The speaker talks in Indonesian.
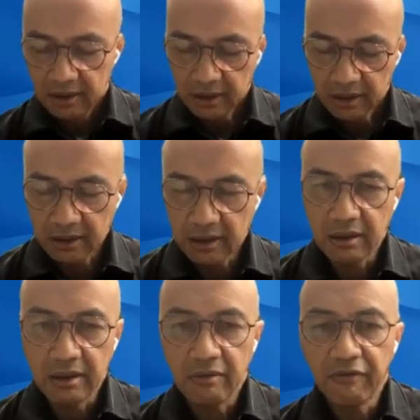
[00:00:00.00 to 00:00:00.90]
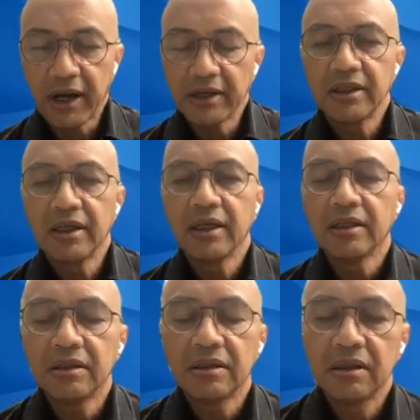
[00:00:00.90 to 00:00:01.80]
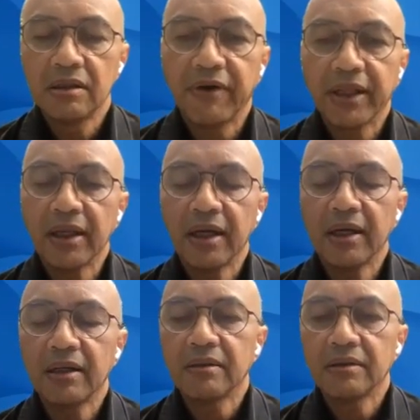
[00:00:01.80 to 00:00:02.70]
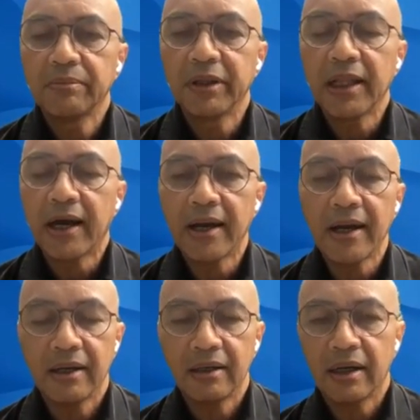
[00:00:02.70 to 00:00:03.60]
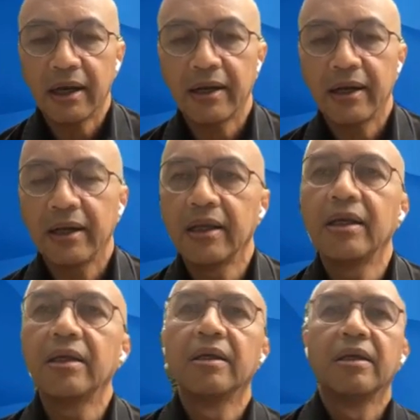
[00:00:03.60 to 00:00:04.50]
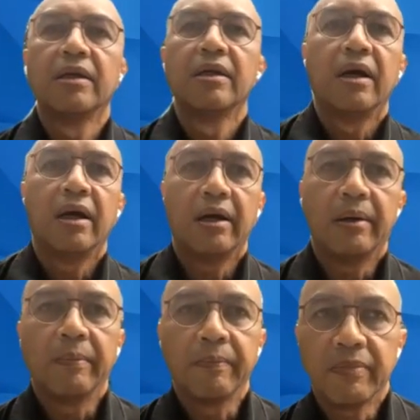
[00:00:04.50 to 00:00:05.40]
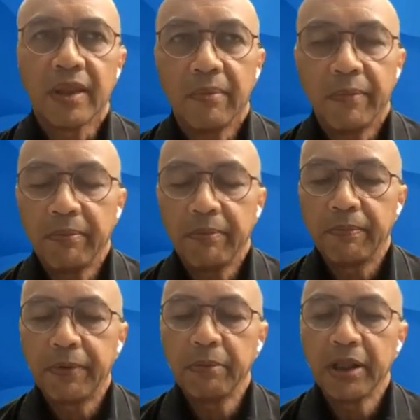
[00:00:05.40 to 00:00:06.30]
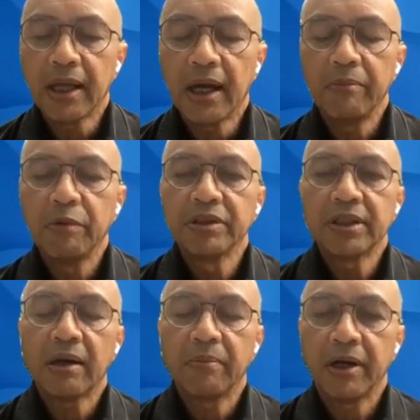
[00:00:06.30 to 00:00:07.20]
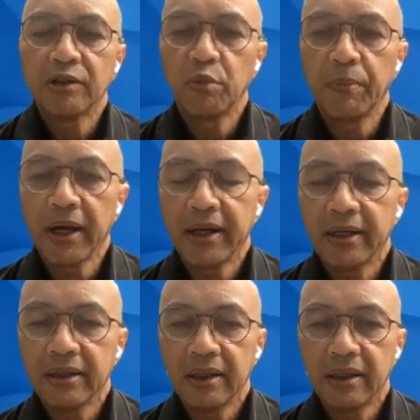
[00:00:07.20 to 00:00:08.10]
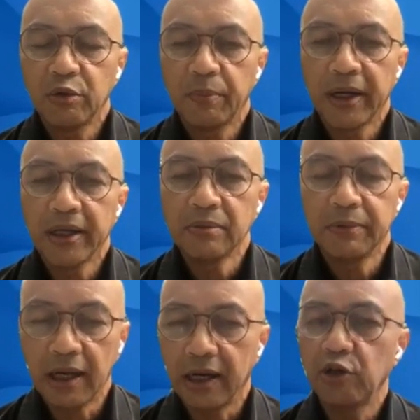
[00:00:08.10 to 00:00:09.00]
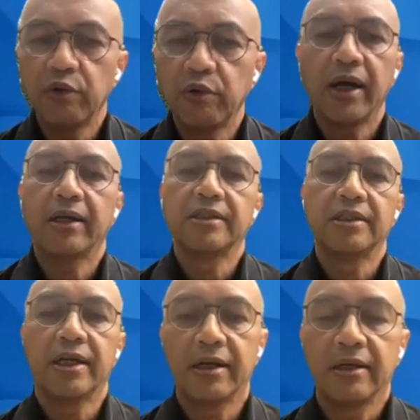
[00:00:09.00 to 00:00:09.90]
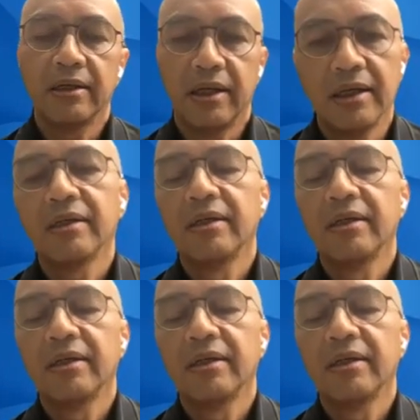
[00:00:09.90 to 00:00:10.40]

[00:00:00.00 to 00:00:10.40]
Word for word: uh, inflasi ini sifatnya sementara karena ini um, apa permintaan lebih besar daripada supply ya supply-nya sebentar lagi juga akan ngejar ya